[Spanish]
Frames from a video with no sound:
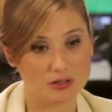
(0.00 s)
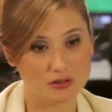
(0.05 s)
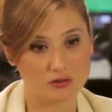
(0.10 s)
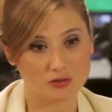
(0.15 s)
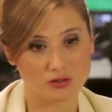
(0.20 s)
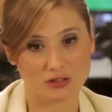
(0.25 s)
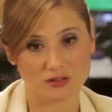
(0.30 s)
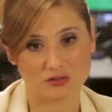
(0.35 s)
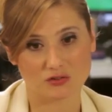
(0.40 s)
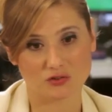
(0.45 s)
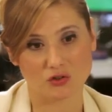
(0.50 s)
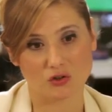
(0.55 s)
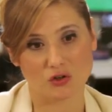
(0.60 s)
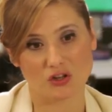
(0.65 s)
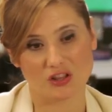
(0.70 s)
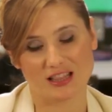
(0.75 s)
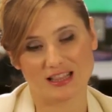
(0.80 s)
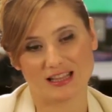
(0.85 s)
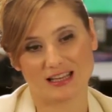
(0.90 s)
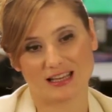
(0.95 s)
con eso,
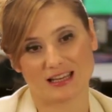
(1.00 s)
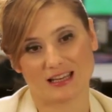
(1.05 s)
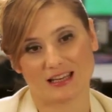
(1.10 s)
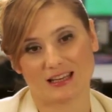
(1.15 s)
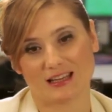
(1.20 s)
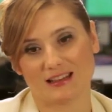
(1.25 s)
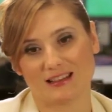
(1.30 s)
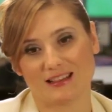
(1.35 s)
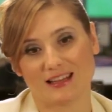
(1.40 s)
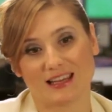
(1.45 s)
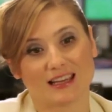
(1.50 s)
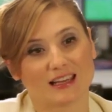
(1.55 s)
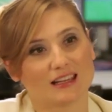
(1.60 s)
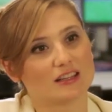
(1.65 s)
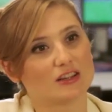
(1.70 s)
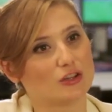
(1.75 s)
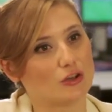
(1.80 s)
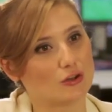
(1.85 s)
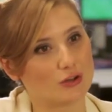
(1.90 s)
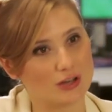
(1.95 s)
de,
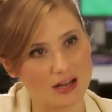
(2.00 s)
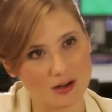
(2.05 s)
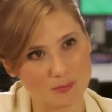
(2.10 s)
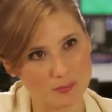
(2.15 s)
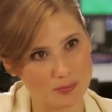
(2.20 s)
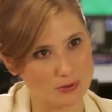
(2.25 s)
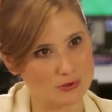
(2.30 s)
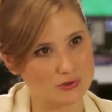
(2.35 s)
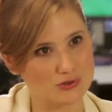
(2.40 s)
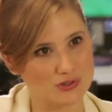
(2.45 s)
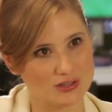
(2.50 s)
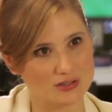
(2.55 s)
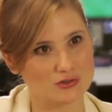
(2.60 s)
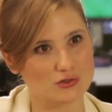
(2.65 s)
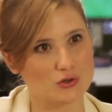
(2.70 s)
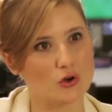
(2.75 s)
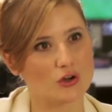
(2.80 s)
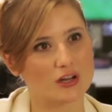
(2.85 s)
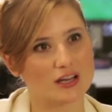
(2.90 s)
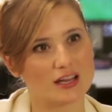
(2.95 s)
gestionar
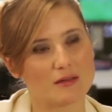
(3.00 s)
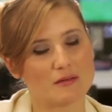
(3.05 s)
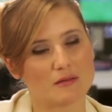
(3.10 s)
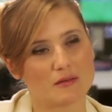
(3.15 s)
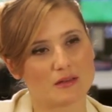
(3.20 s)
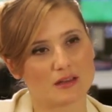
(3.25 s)
procesos que,